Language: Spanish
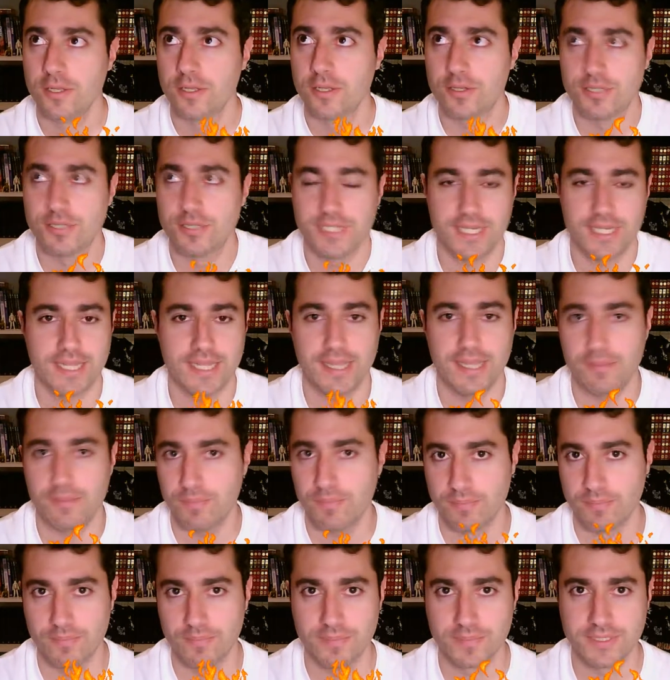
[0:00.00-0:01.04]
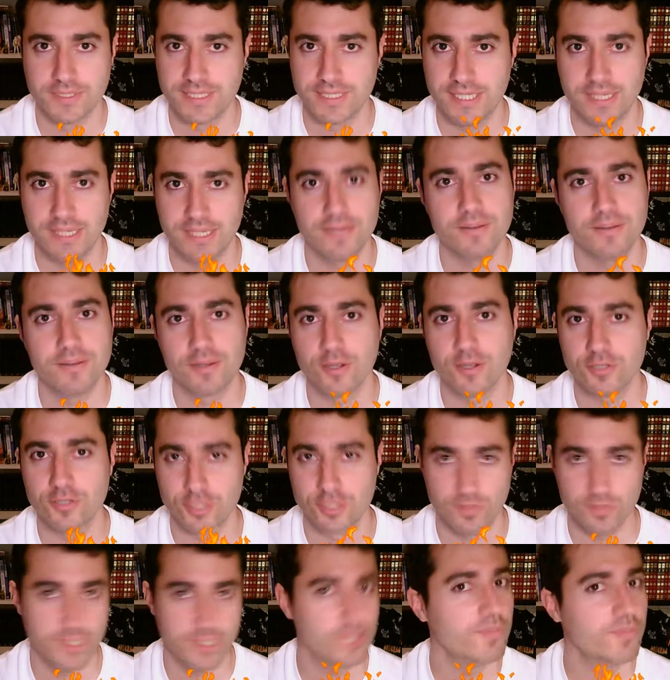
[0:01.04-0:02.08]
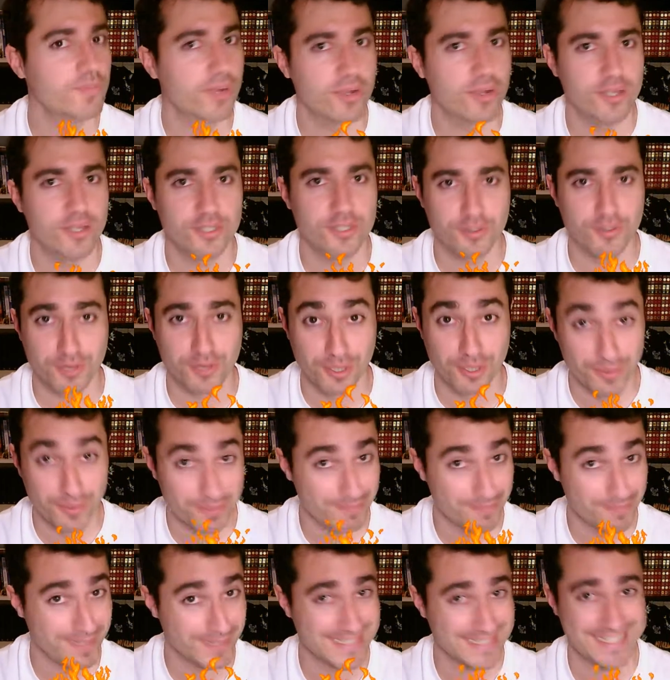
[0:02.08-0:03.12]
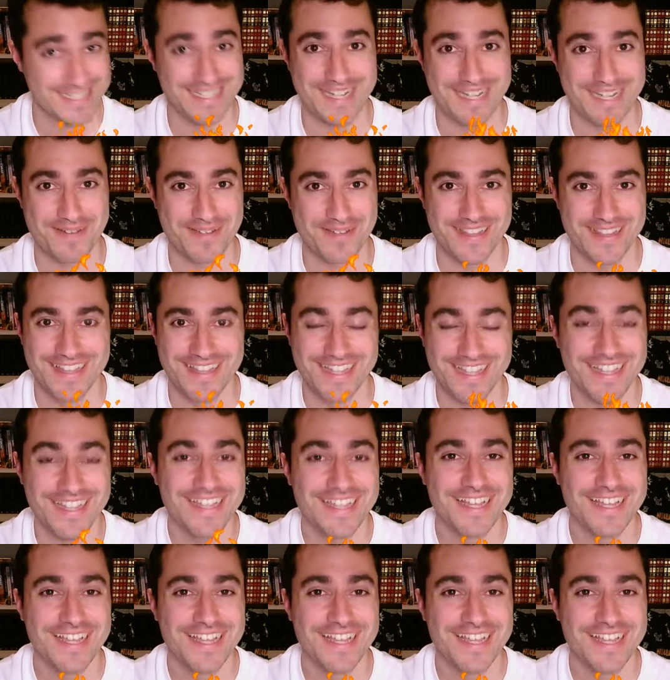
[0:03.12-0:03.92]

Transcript: cosa que mm, si consumís un poco de YouTube, básicamente,